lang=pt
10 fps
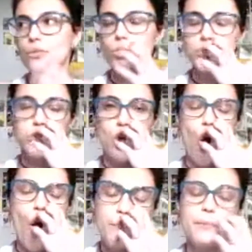
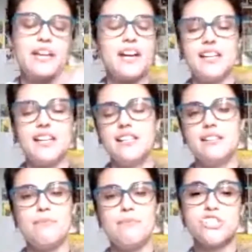utópica e
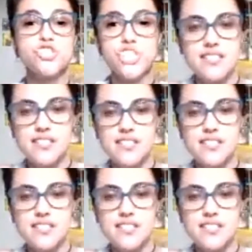machista.